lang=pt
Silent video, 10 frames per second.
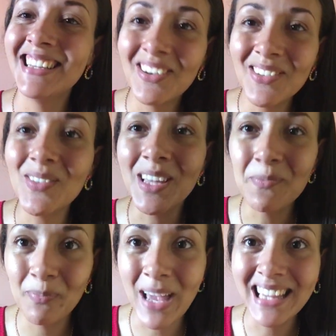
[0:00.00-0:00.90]
Senão não
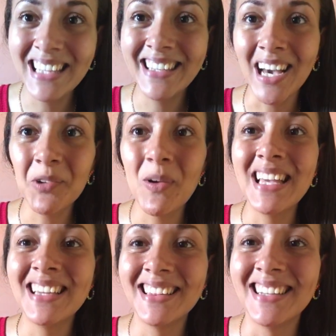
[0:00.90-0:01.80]
tem pele que
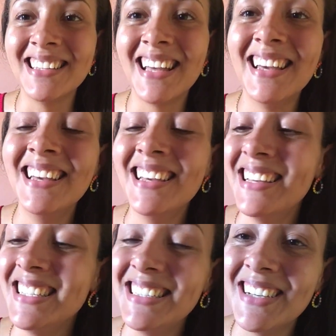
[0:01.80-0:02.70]
aguenta, né?
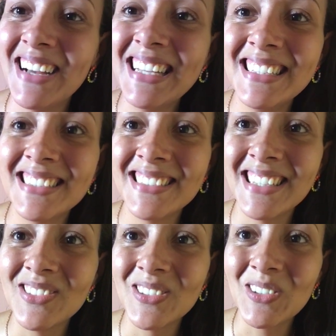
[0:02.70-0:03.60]
Então é isso,
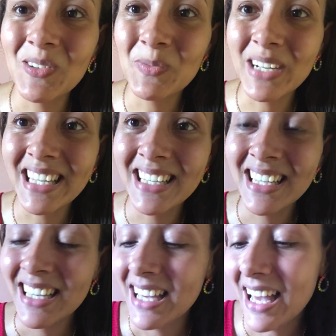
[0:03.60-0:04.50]
gente. Eu comprei
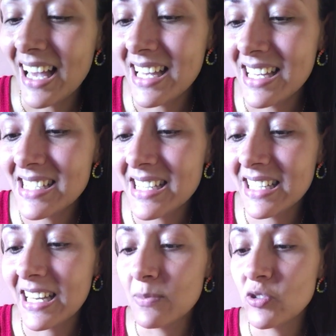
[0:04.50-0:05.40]
é, esse
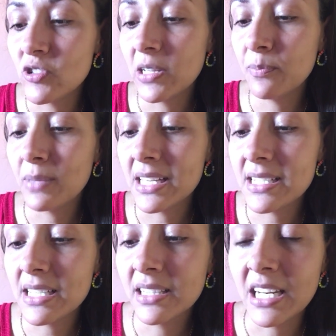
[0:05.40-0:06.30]
creme de
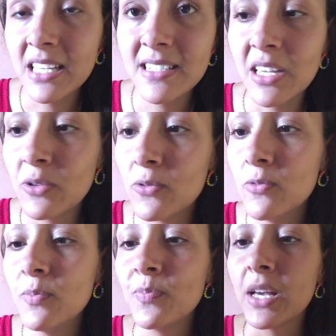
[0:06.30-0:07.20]
limpeza 3 em
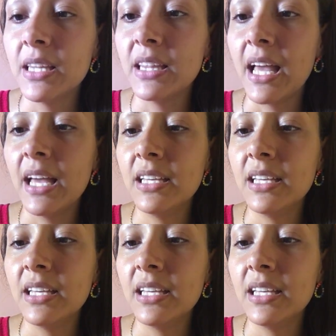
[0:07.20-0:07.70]
1 né?